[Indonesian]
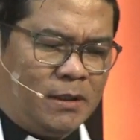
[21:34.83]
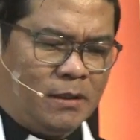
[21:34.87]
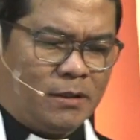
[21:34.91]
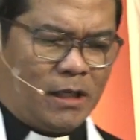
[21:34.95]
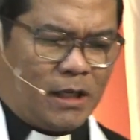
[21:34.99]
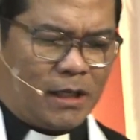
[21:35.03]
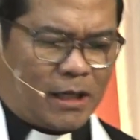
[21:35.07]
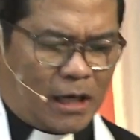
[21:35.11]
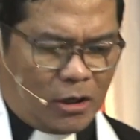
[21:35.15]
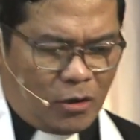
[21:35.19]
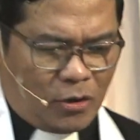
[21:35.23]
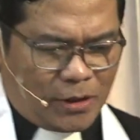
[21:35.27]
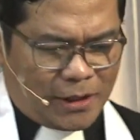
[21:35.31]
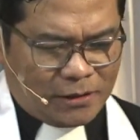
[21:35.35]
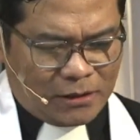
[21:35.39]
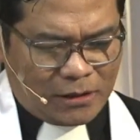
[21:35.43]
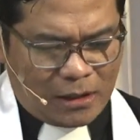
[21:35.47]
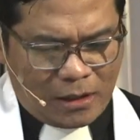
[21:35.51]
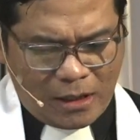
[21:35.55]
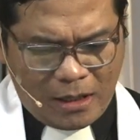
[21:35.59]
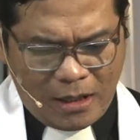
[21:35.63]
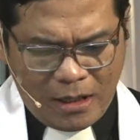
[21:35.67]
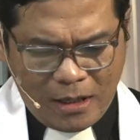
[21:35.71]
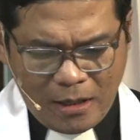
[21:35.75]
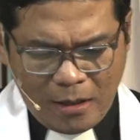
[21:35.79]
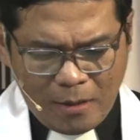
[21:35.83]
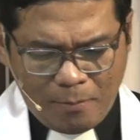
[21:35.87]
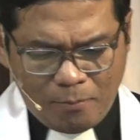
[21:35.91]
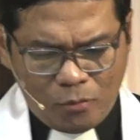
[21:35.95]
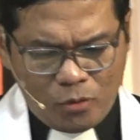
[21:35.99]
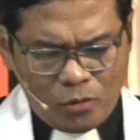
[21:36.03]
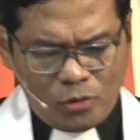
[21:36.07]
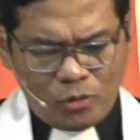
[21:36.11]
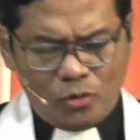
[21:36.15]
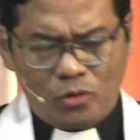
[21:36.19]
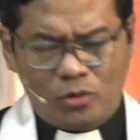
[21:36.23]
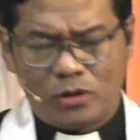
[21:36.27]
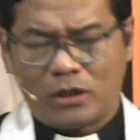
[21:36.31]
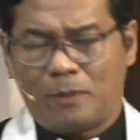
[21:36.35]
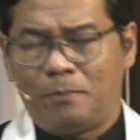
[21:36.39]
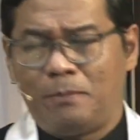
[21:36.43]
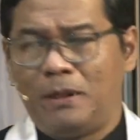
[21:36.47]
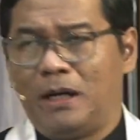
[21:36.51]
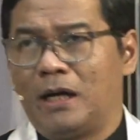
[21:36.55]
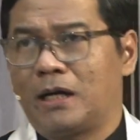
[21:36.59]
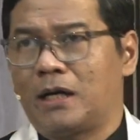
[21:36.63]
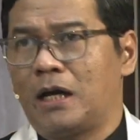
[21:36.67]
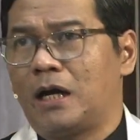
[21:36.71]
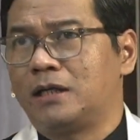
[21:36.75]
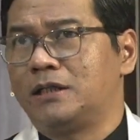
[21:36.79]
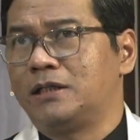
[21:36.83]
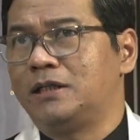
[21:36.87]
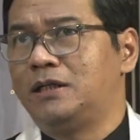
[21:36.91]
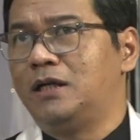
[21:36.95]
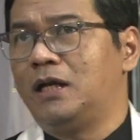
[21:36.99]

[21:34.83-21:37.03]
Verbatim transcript: Nah kalau kita mundur ke belakang di